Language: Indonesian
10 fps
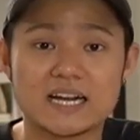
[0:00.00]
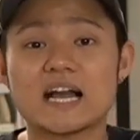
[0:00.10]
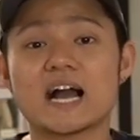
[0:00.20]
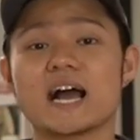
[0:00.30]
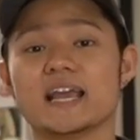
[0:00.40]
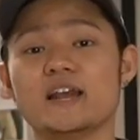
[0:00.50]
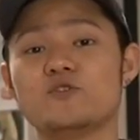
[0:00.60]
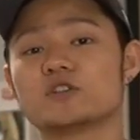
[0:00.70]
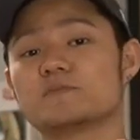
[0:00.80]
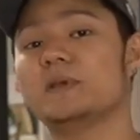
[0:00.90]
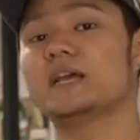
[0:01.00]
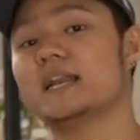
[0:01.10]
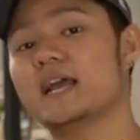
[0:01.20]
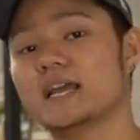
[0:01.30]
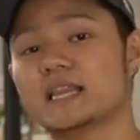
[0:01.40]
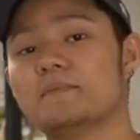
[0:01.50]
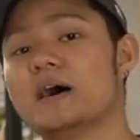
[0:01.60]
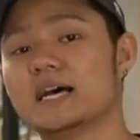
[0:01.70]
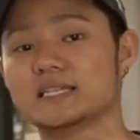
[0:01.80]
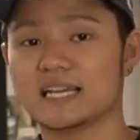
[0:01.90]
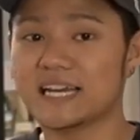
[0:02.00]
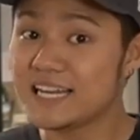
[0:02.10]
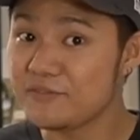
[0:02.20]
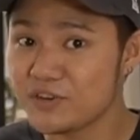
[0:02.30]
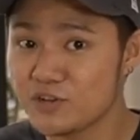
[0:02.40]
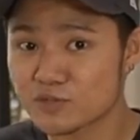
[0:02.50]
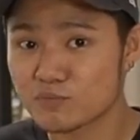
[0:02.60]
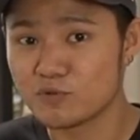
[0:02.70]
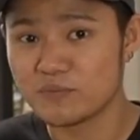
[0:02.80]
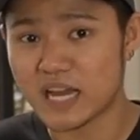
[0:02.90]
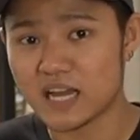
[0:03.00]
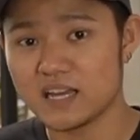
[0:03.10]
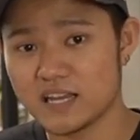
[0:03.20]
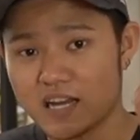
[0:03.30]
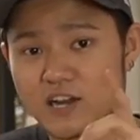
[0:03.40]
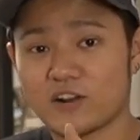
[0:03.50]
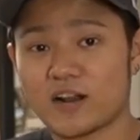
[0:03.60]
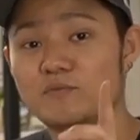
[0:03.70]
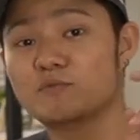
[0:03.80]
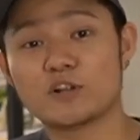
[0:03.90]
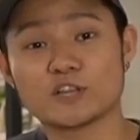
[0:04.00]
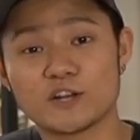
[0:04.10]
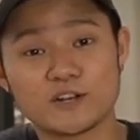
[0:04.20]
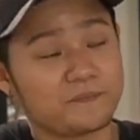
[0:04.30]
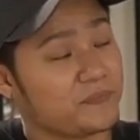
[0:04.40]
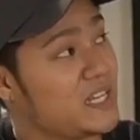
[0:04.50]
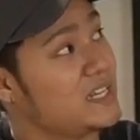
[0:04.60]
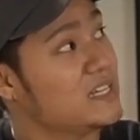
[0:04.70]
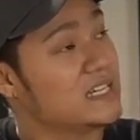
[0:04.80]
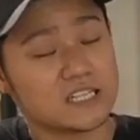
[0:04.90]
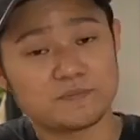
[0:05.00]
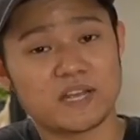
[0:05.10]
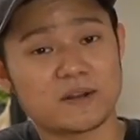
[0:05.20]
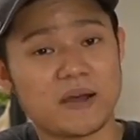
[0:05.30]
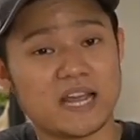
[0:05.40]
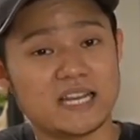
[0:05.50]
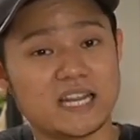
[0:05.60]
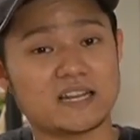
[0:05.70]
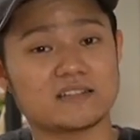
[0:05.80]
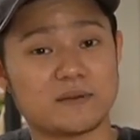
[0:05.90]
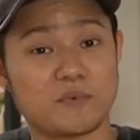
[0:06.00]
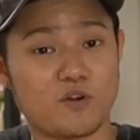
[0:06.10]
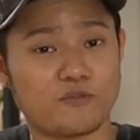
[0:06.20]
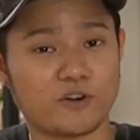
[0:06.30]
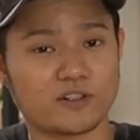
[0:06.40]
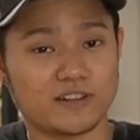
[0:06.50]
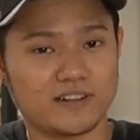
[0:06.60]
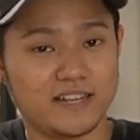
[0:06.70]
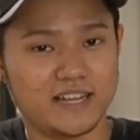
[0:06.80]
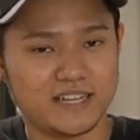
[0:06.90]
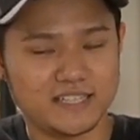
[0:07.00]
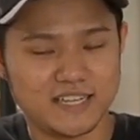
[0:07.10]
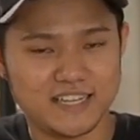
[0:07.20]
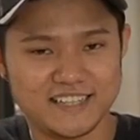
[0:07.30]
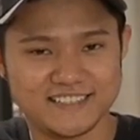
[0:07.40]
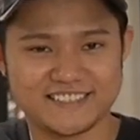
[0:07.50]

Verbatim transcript: Nggak kayak dua speaker yang kita bahas di video sebelumnya. Kalau kalian belum nonton, nih speaker Pioneer sama Rockford, linknya di sini.